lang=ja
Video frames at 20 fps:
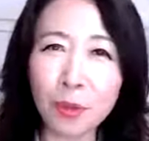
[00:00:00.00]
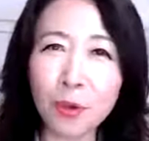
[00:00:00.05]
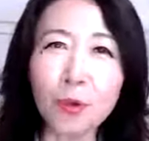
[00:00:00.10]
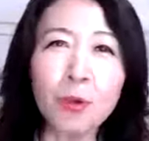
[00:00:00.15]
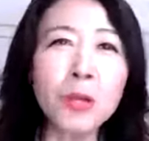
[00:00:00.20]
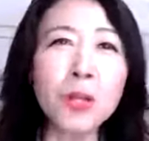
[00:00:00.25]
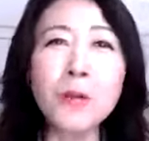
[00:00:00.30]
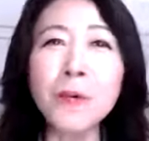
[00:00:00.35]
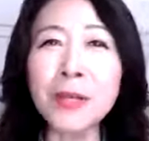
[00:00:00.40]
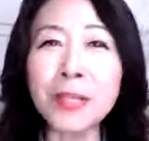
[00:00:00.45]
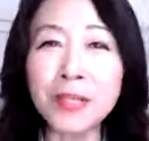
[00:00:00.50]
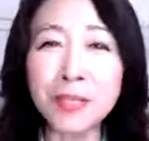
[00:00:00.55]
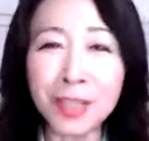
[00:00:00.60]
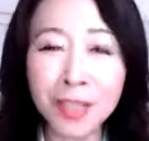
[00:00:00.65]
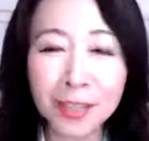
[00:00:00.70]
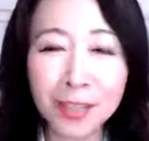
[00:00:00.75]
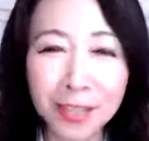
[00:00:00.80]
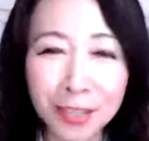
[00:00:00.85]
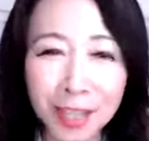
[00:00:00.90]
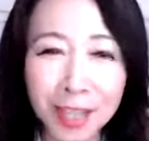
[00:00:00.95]
これは
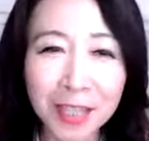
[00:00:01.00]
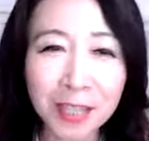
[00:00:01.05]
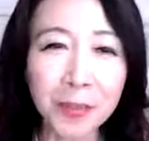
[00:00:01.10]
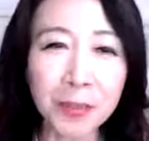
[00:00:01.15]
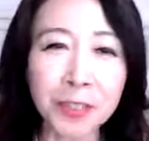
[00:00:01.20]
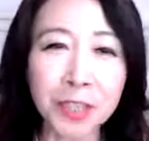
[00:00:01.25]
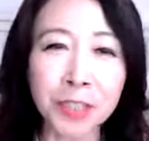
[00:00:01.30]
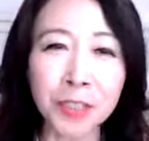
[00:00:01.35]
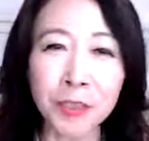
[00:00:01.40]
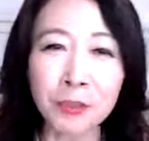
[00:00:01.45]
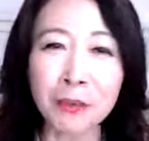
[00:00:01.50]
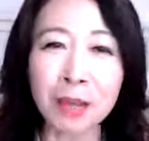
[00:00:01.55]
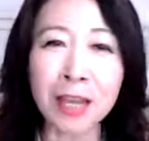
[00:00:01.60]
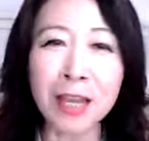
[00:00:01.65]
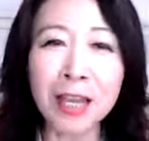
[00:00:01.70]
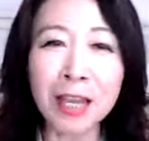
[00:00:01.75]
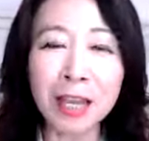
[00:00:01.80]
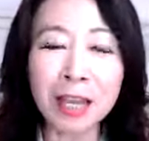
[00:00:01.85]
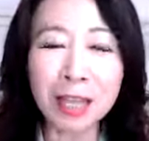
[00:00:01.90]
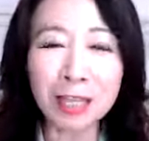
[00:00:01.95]
絶対に私は
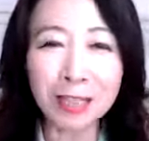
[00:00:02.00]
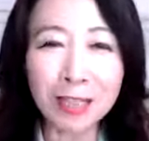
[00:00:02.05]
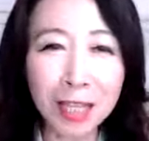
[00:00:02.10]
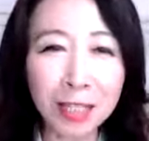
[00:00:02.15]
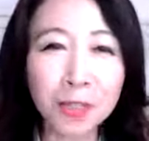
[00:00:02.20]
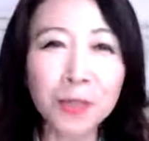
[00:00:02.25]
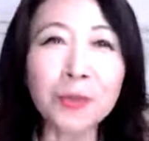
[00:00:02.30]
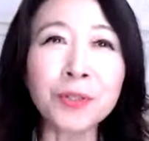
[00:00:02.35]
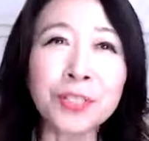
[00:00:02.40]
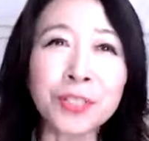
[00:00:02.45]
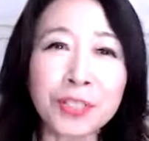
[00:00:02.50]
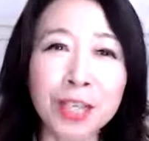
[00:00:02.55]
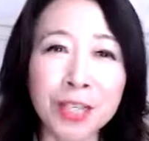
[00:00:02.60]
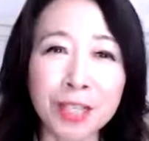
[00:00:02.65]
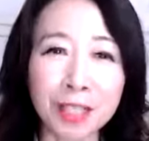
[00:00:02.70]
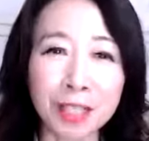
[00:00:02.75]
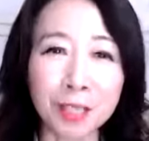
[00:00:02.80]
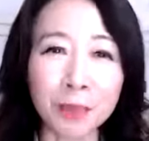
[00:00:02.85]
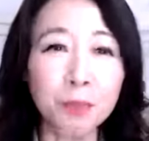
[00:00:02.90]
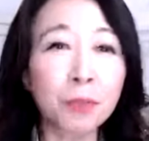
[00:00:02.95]
妥協しない
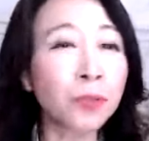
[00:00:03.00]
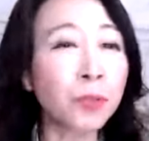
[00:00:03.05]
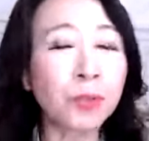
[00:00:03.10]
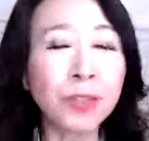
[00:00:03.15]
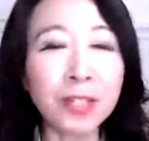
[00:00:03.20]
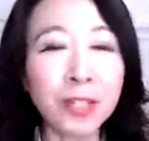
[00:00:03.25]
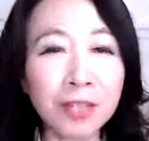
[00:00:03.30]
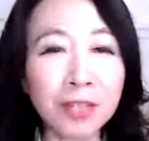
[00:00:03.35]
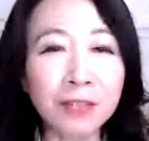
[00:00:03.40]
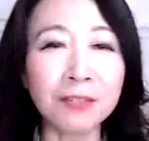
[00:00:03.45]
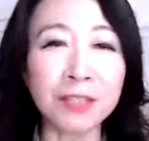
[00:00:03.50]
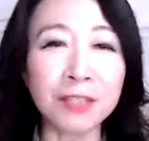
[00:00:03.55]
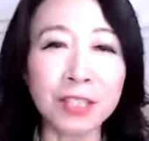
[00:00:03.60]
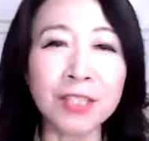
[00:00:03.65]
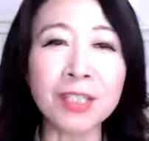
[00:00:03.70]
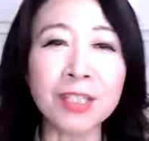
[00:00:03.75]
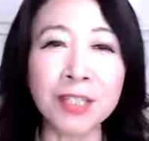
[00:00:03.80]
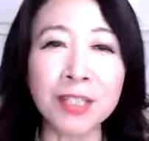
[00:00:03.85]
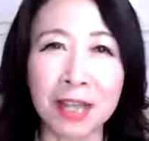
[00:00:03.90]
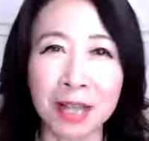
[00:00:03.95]
んです。もうとにかくに
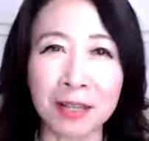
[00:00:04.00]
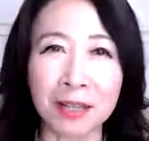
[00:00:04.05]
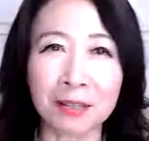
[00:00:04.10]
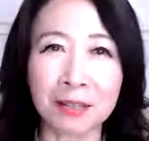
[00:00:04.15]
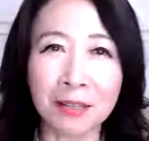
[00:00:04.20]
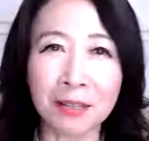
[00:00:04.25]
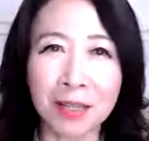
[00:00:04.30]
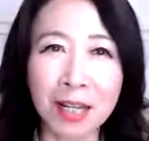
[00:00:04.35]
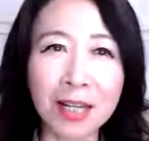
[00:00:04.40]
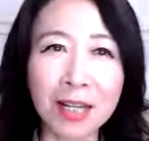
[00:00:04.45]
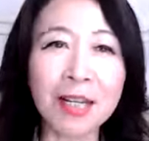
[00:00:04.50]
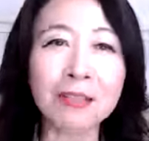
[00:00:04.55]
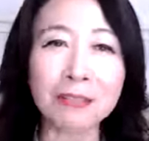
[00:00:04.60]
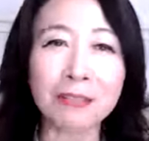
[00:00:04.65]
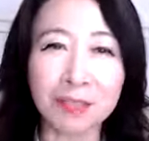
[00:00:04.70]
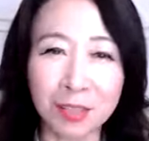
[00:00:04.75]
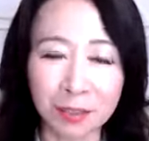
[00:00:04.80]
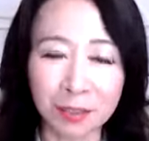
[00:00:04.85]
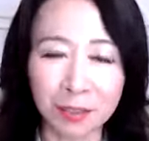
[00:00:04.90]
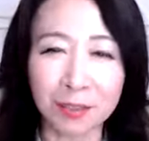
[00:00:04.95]
じかんかかる
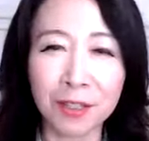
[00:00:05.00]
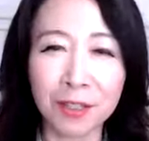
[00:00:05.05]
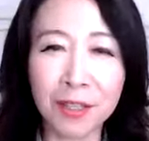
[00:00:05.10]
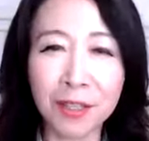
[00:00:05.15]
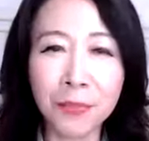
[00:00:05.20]
んですよ。